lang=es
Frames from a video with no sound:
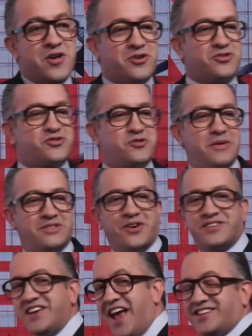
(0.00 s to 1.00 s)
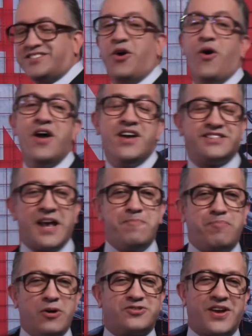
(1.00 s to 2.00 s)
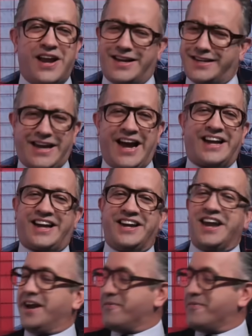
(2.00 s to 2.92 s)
Yo soy Chumetoro y esto es el pulso de la caca en el